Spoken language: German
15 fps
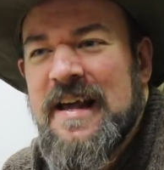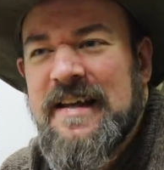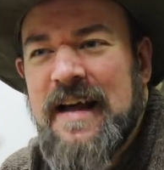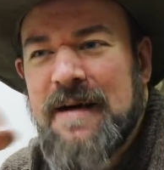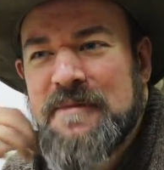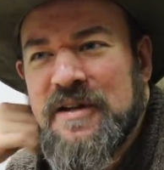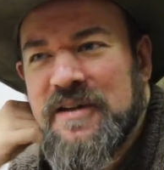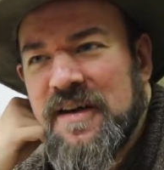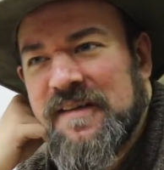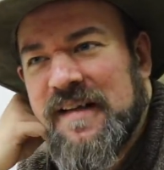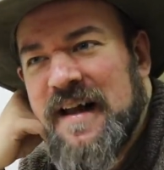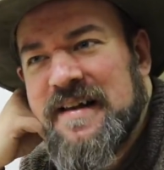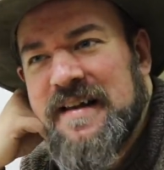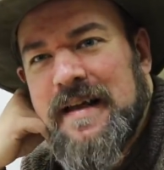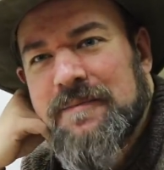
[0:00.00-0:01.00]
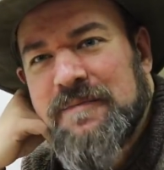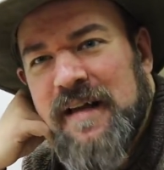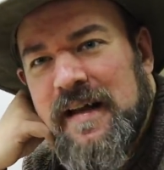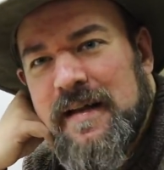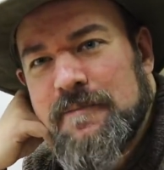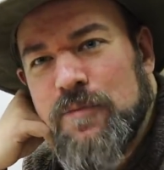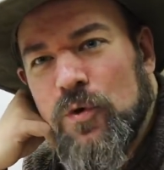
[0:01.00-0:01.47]
damit das halt eben
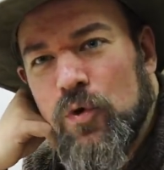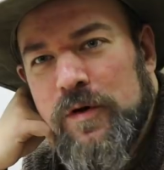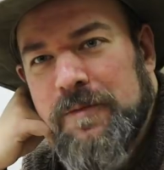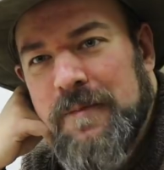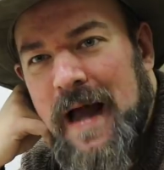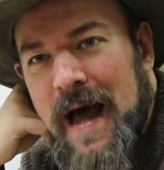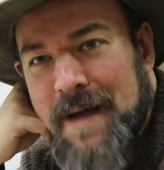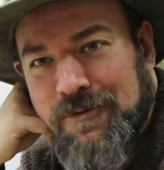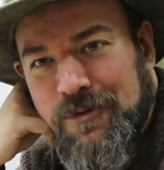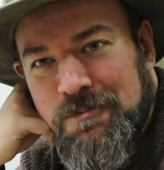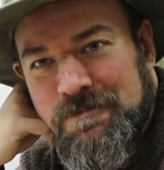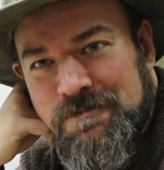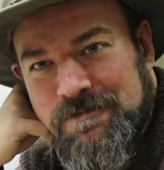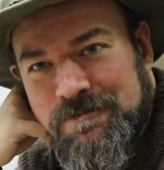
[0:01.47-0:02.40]
dann im Boden bleibt